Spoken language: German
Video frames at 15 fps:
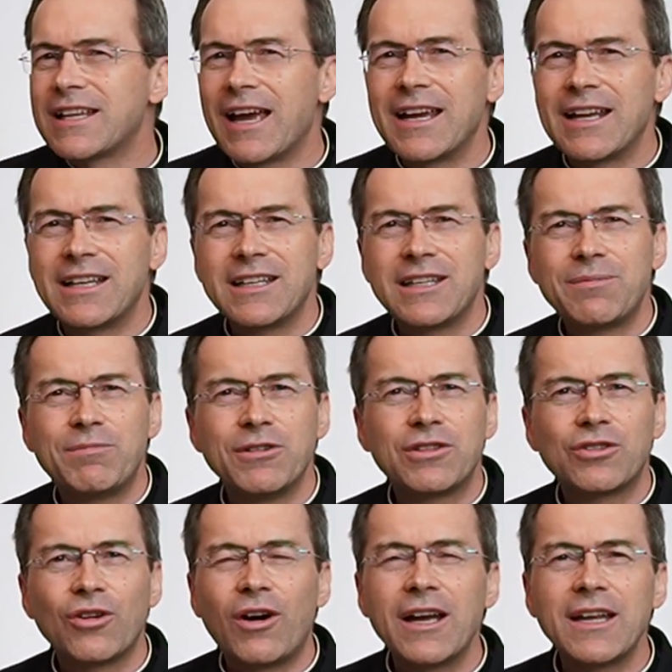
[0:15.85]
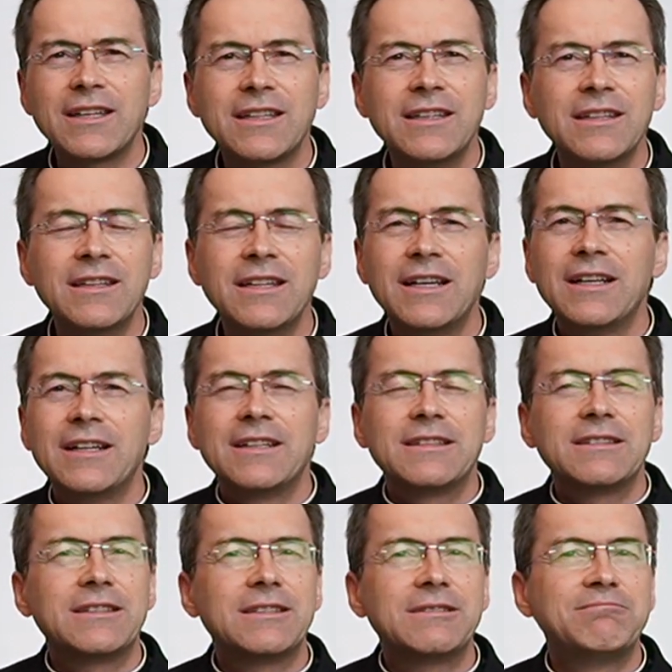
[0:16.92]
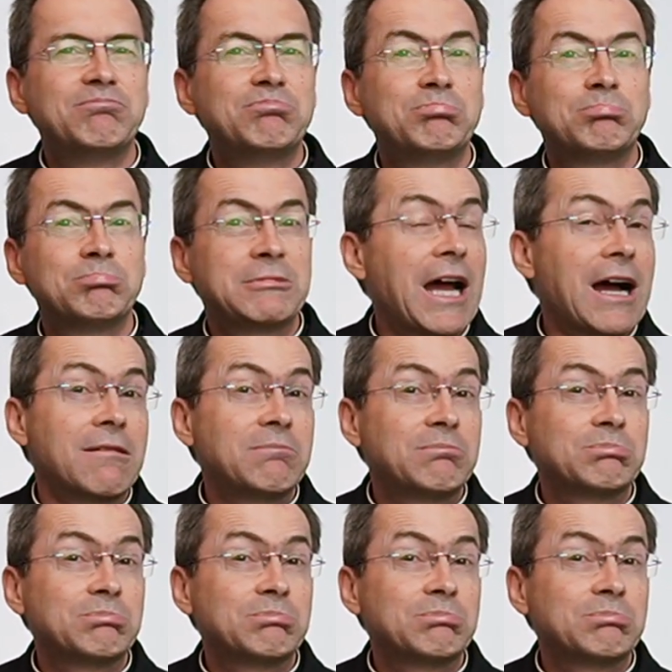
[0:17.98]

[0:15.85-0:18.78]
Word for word: eigentlich bedeuten? Ähm, ja,